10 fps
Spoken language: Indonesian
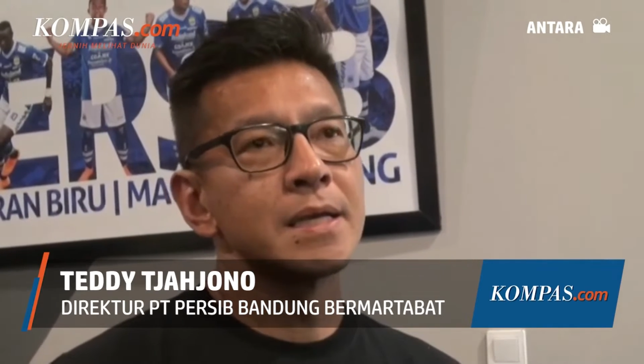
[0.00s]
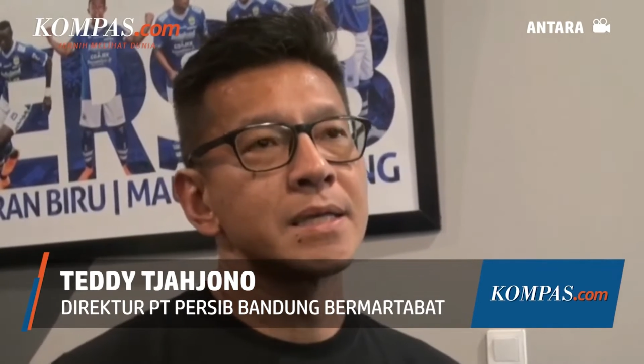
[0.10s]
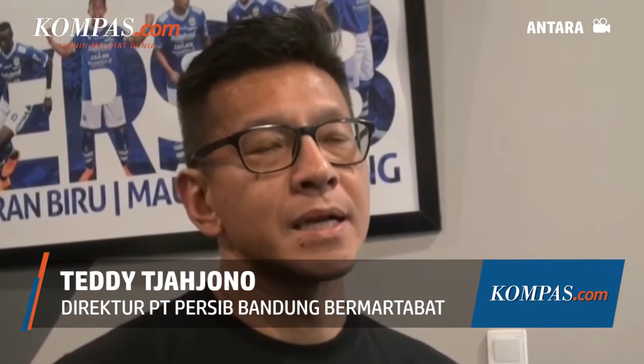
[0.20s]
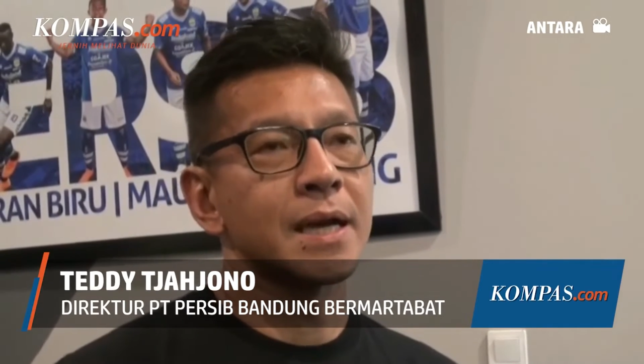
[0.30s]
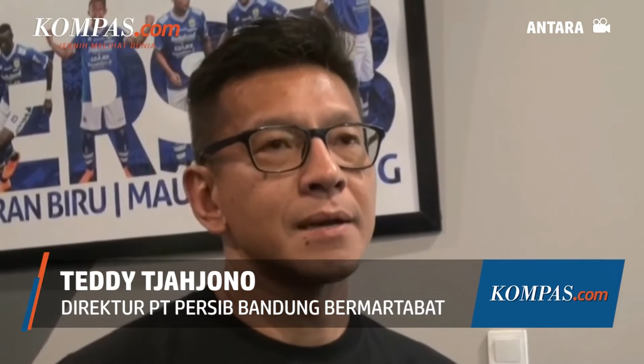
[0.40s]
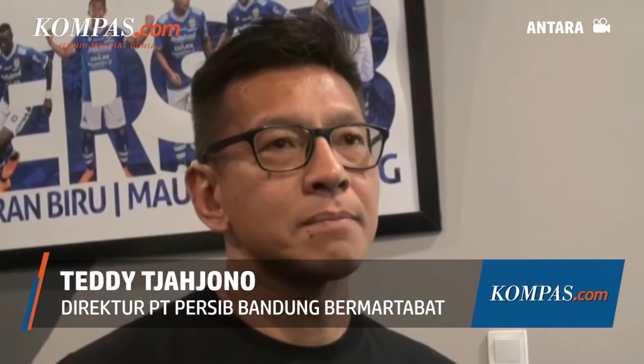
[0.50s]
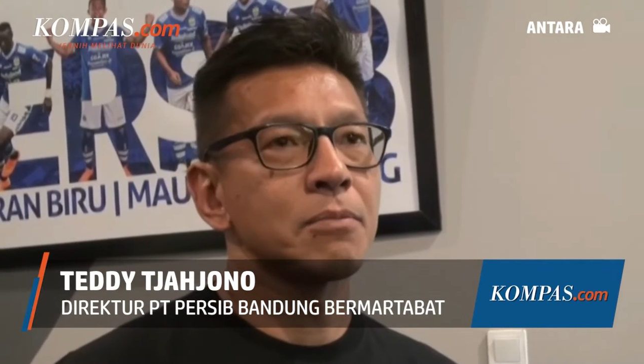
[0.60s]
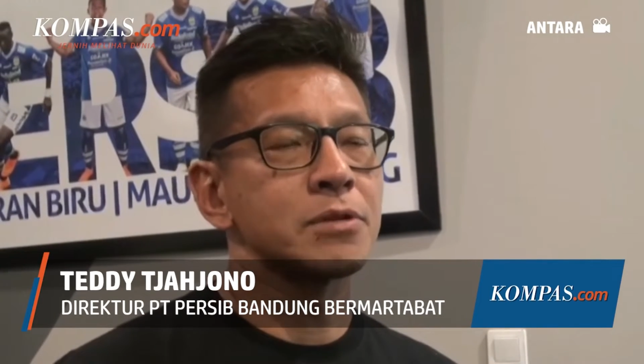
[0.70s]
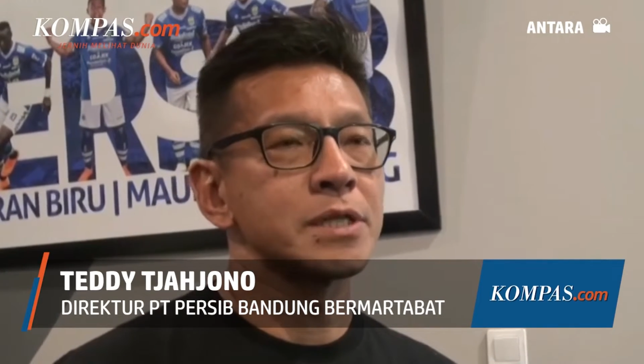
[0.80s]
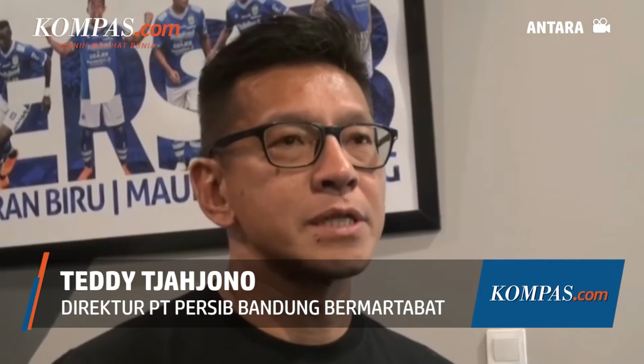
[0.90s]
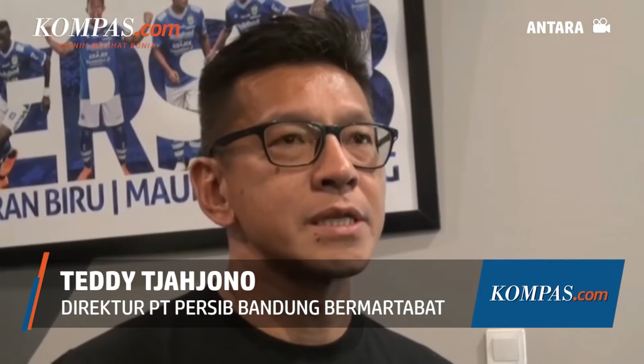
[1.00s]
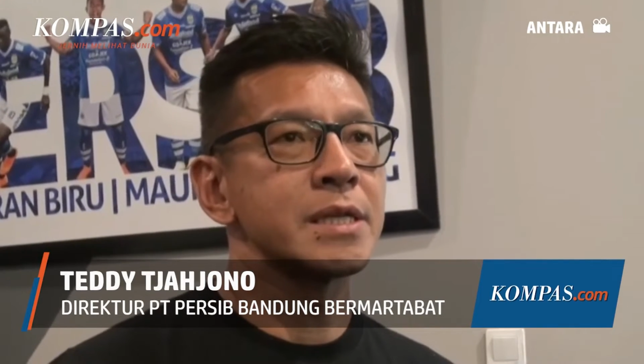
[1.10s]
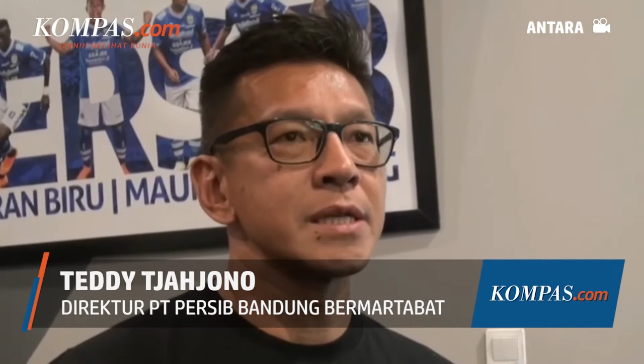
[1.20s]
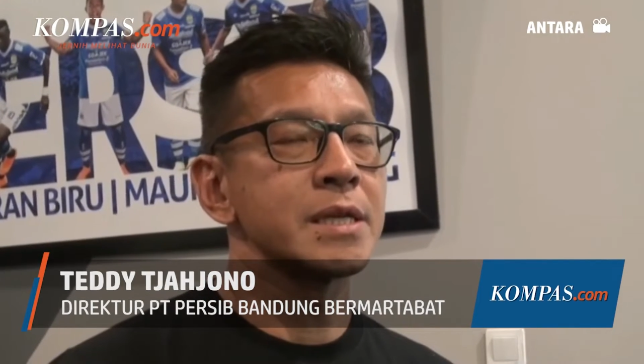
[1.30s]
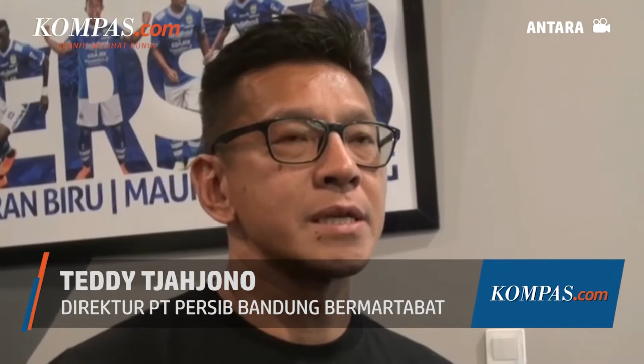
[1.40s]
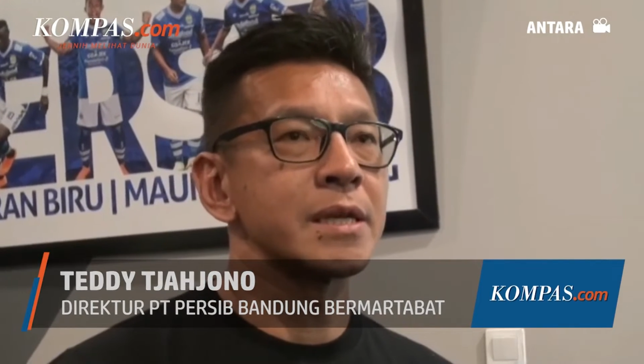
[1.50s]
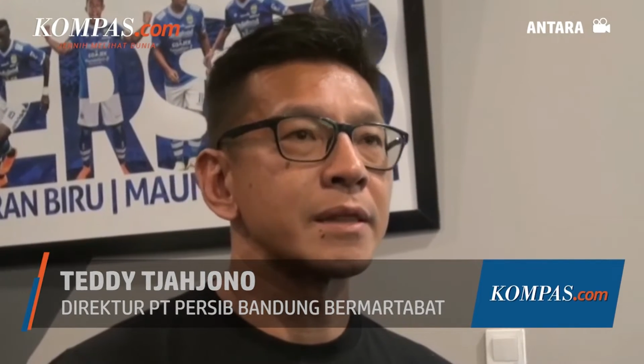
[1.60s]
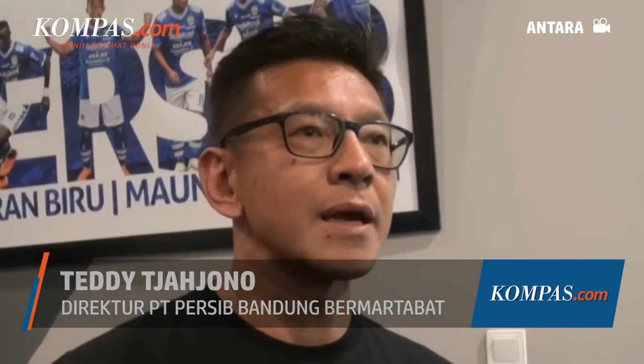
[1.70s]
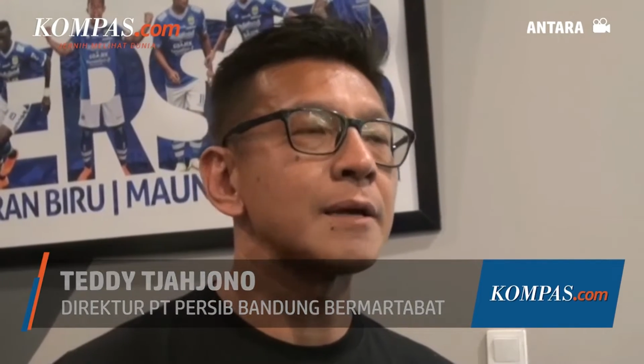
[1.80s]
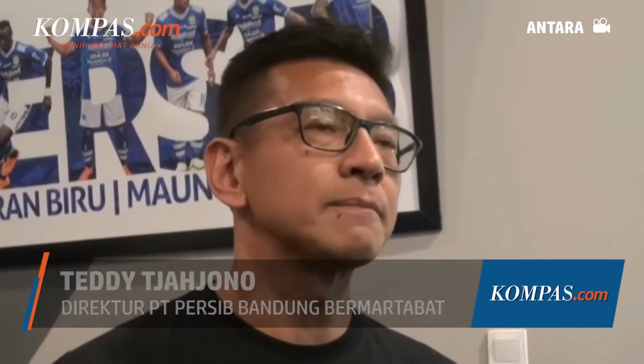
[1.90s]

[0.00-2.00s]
Sedangkan posisi kita,